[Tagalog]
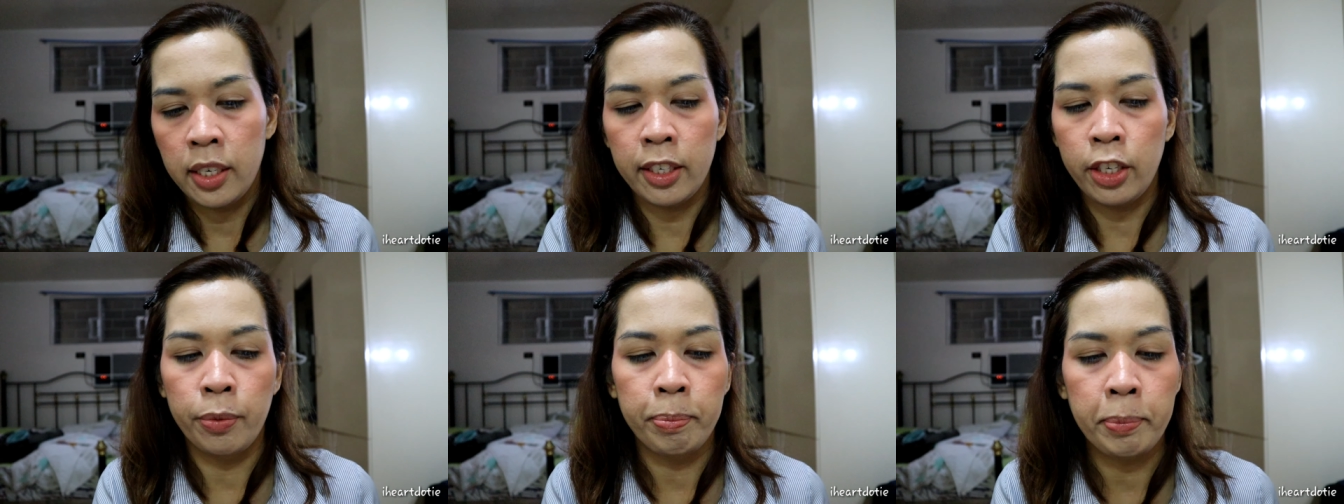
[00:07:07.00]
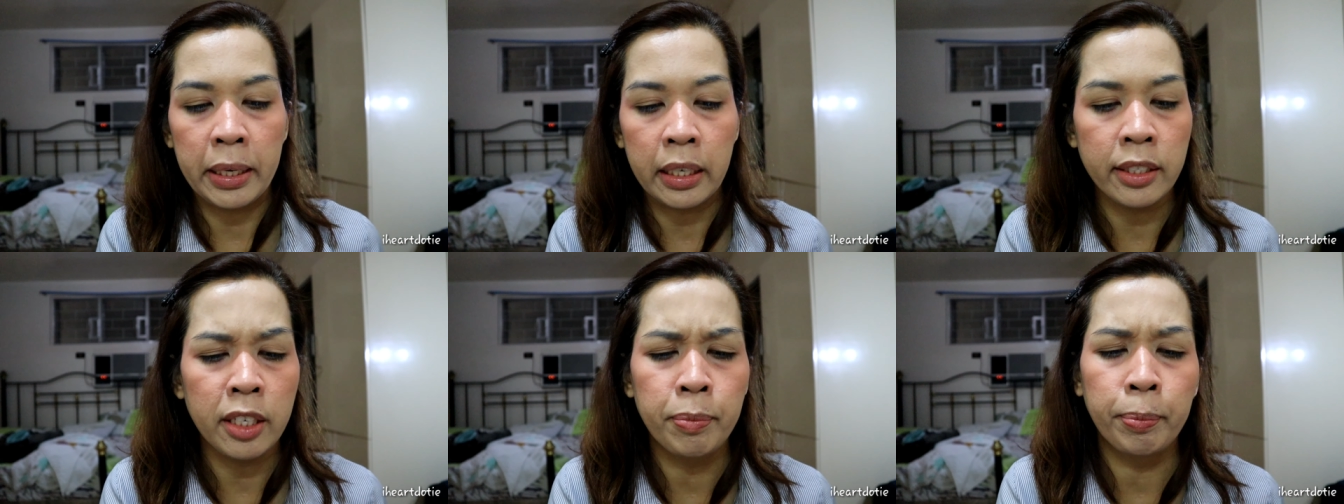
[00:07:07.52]
hindi yung
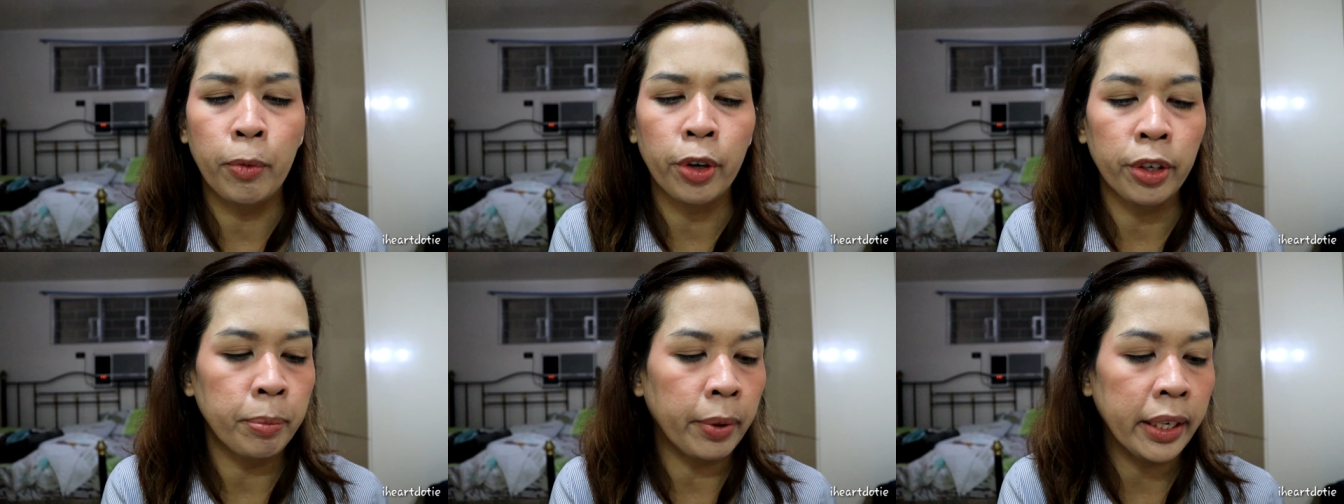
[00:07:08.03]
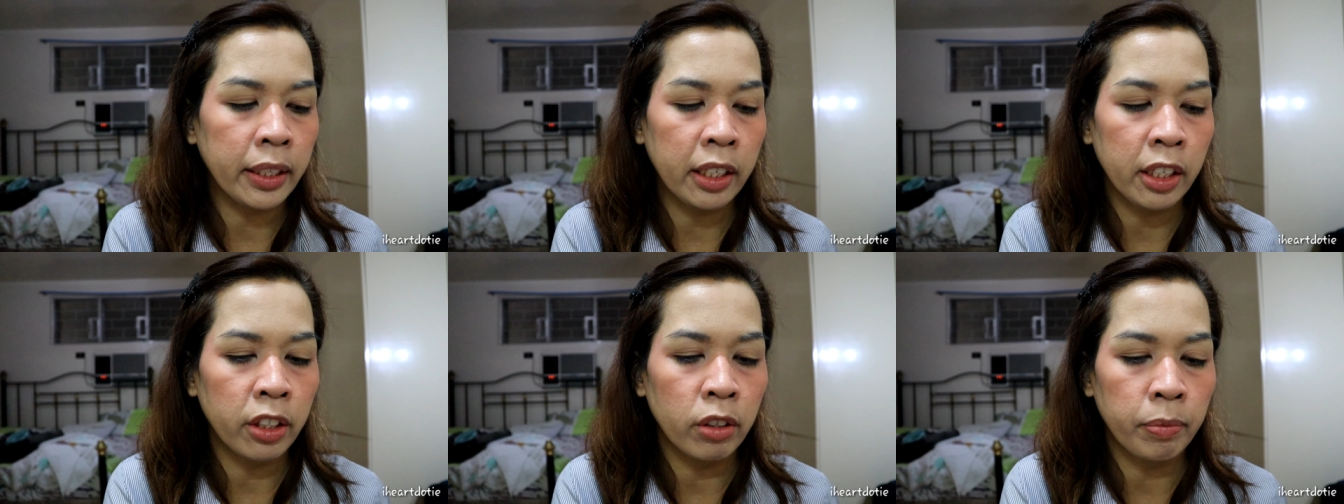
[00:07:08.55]
pink. Kasi more on
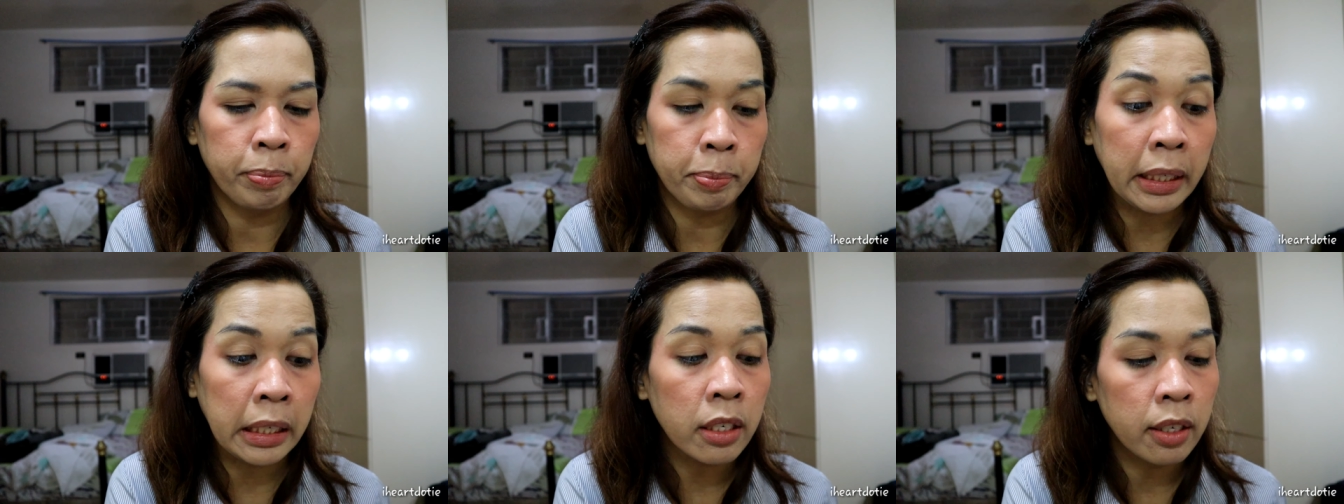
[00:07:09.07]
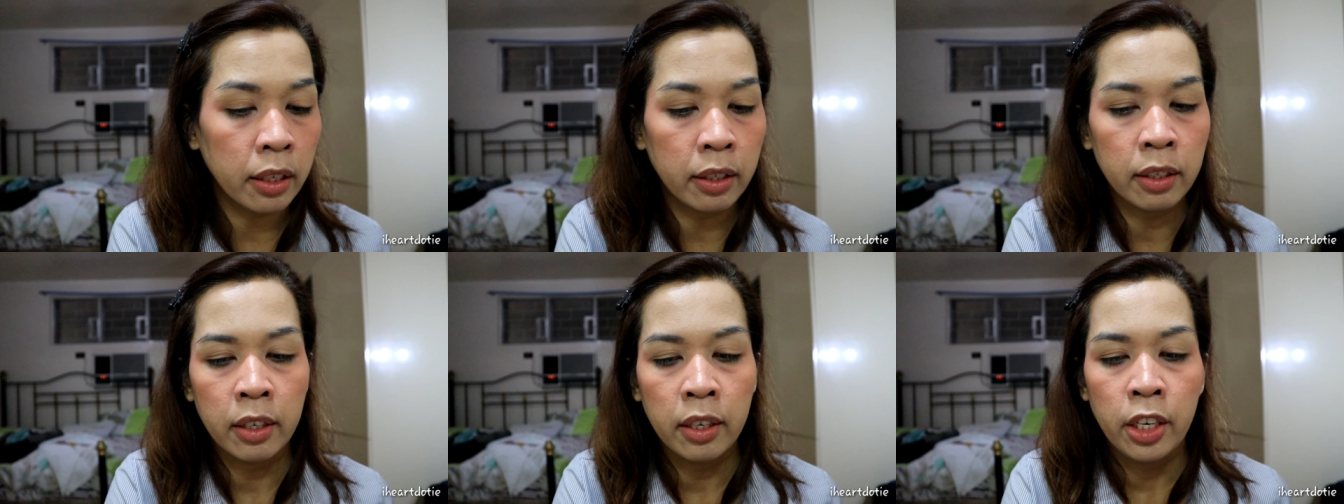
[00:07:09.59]
brightening yung pink.
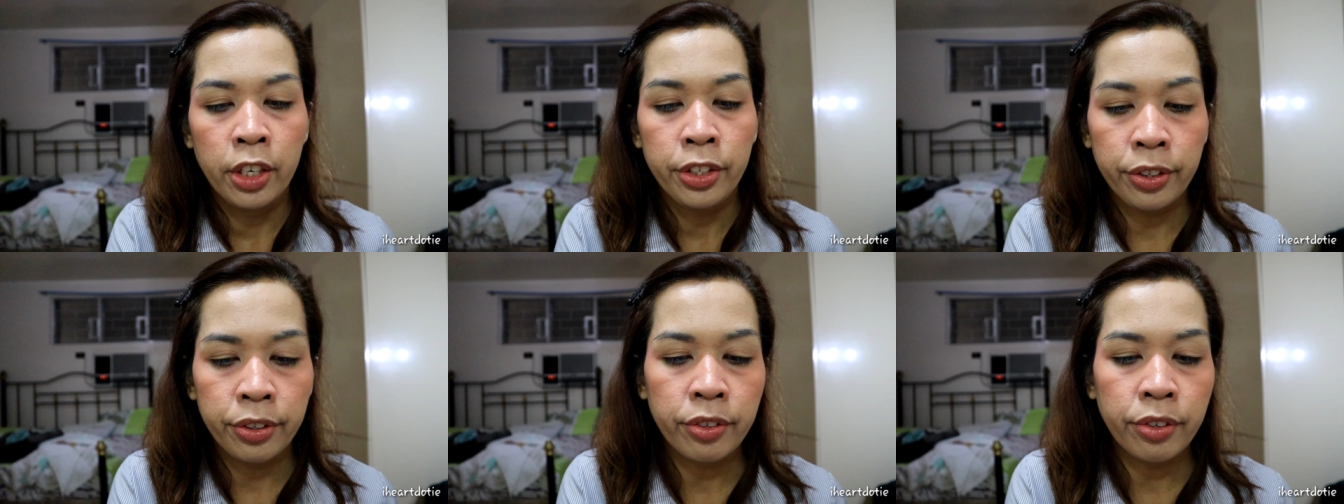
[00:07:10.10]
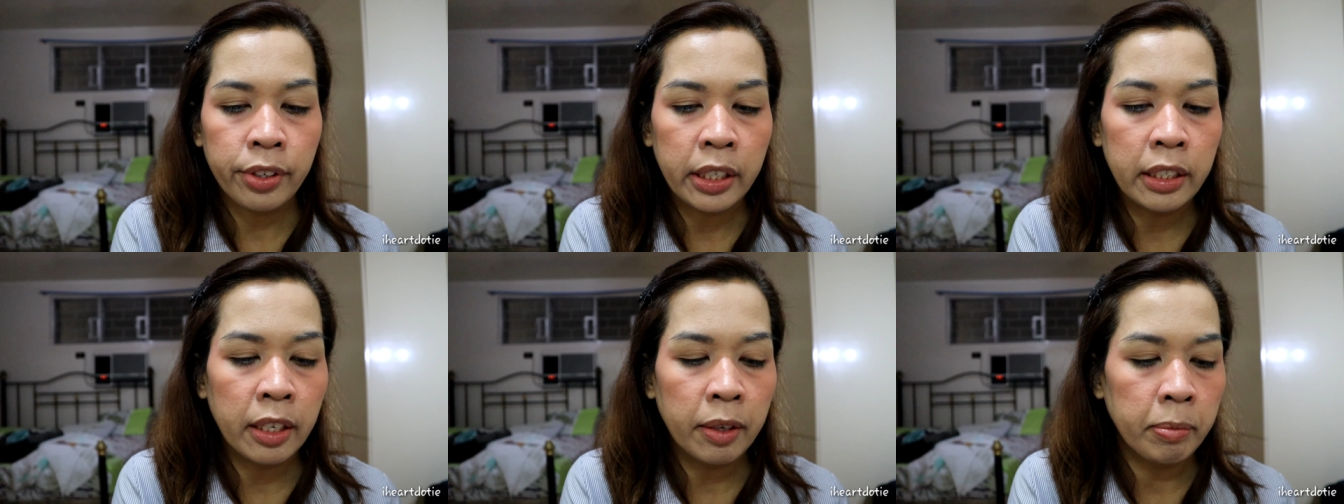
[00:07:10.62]
Yung
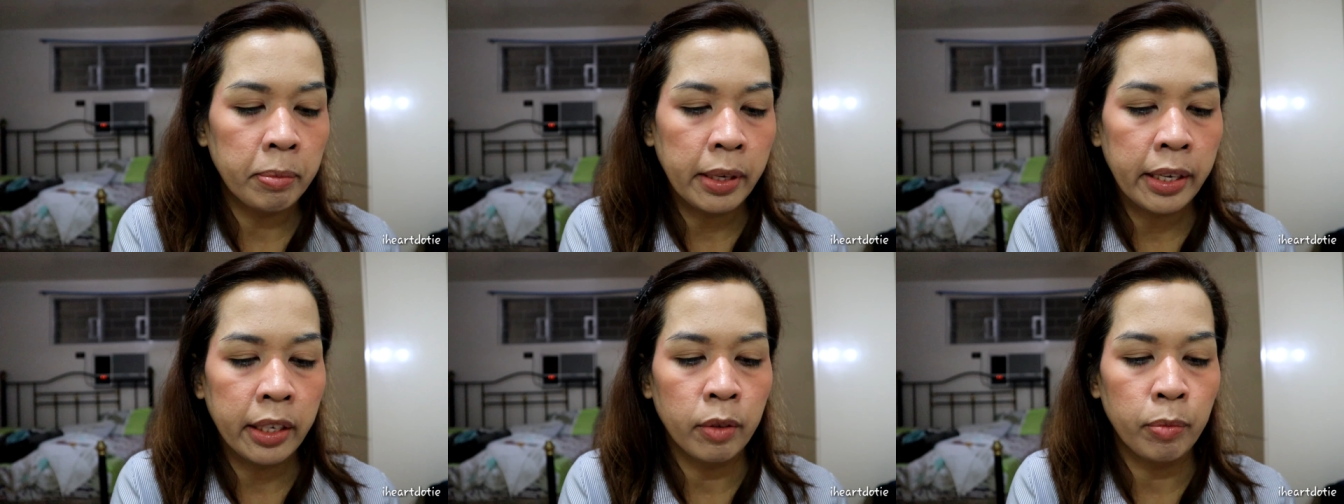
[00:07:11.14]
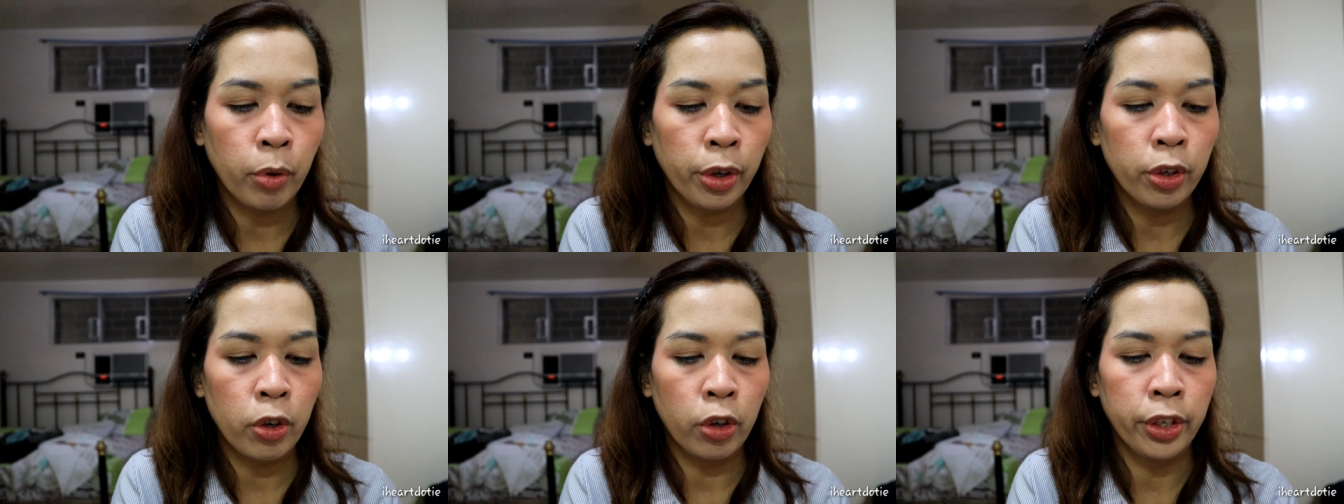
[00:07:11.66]
green naman,
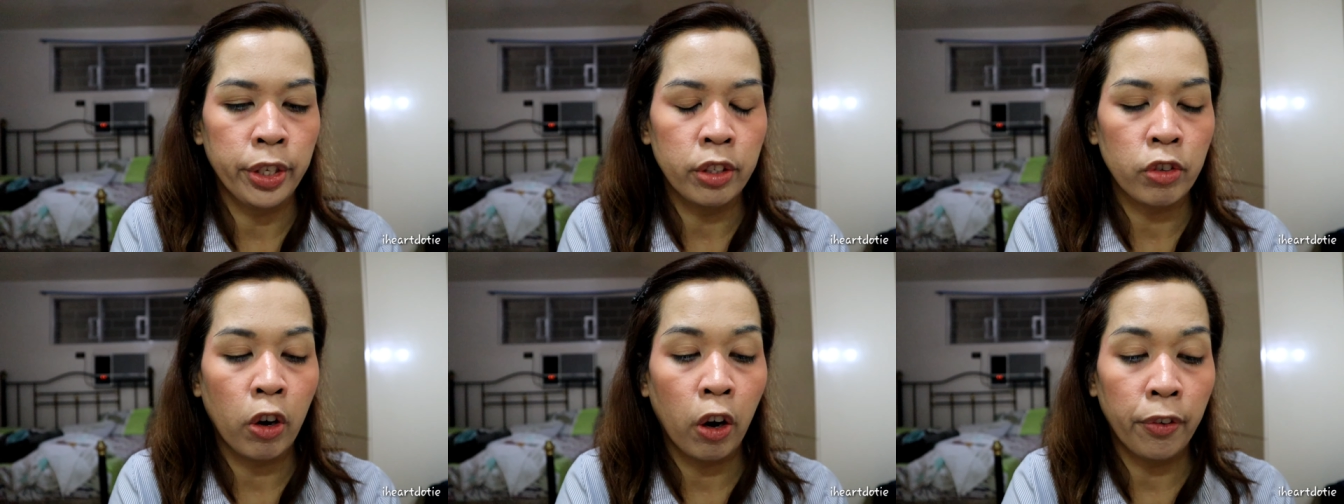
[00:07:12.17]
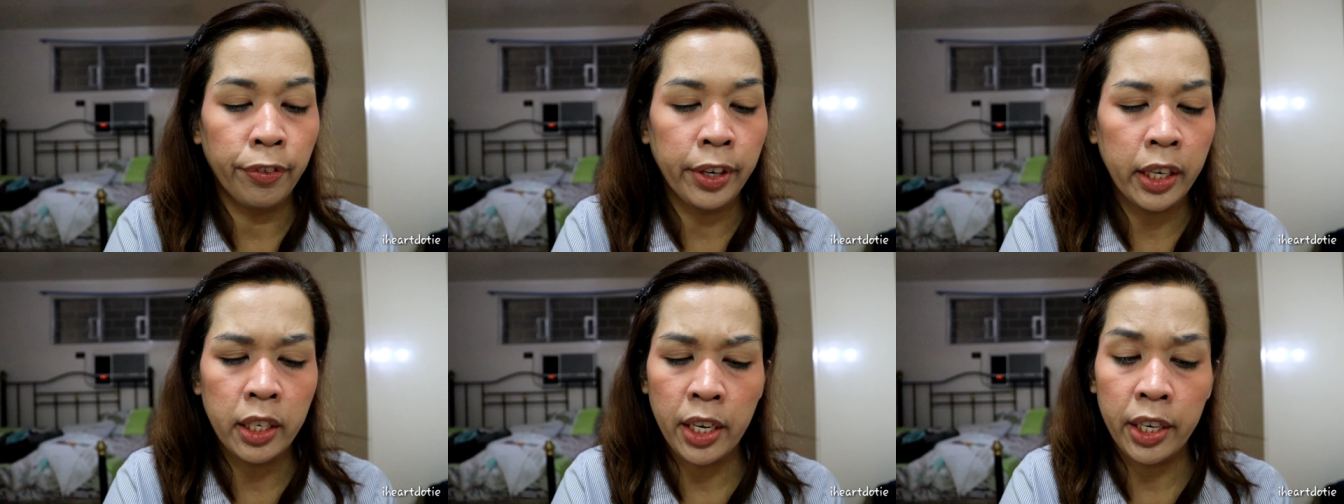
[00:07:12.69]
more on
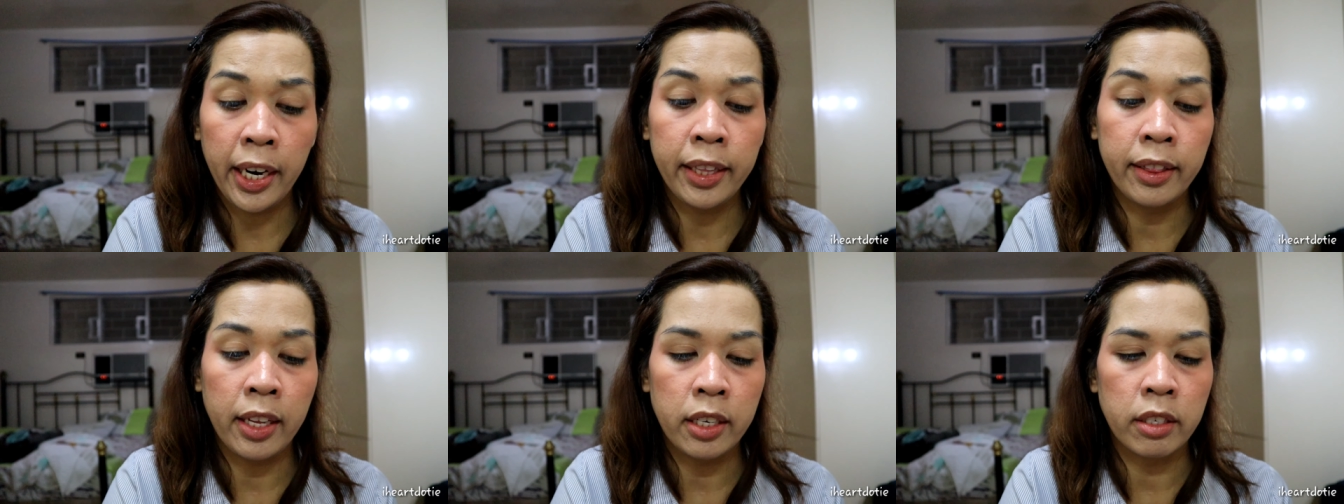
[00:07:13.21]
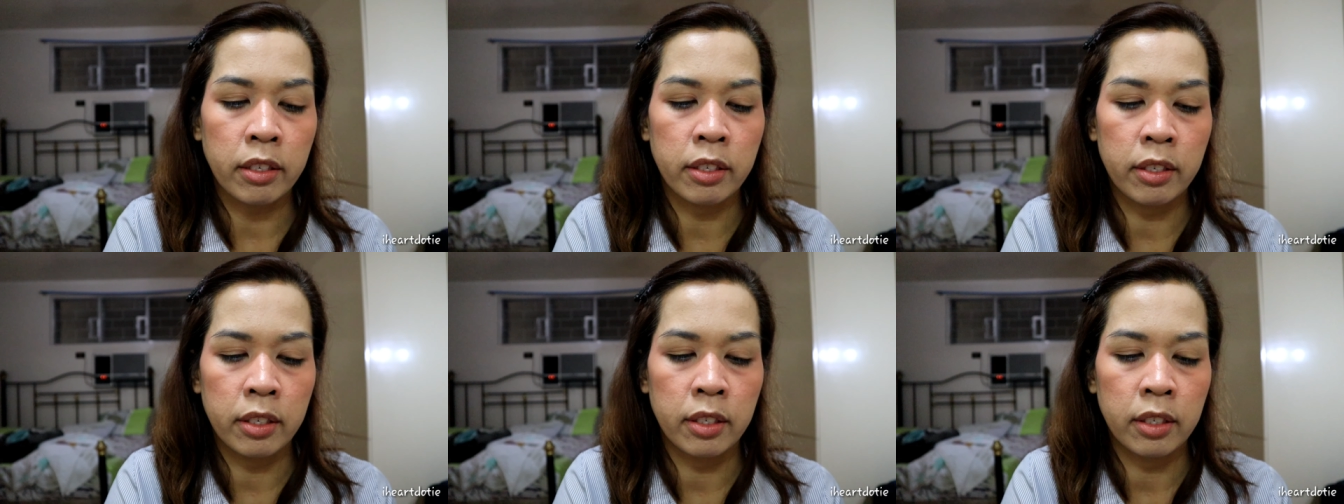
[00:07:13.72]
covering the
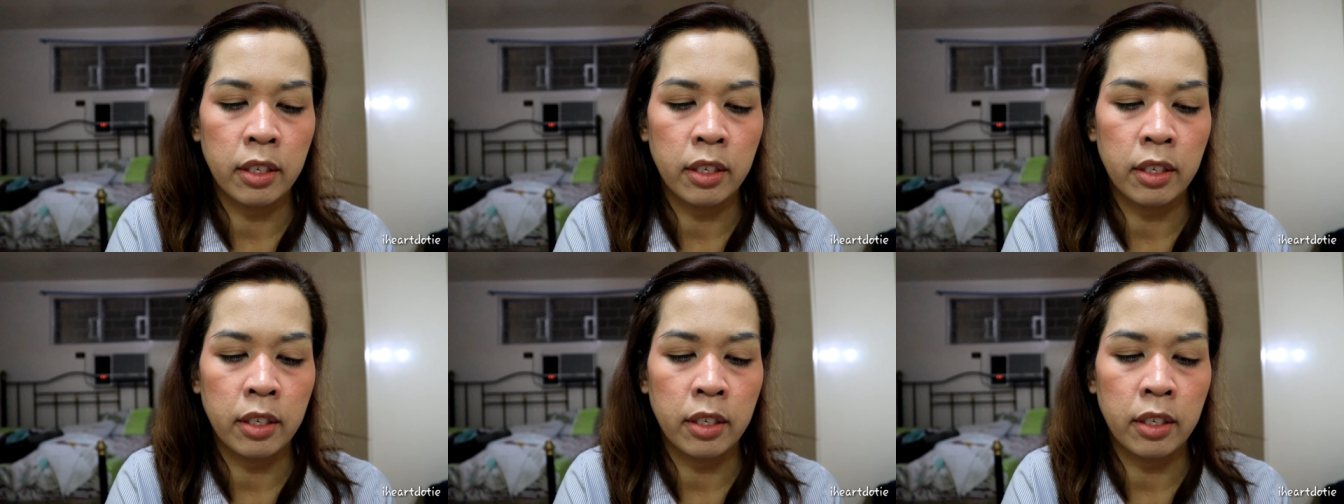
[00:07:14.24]
redness.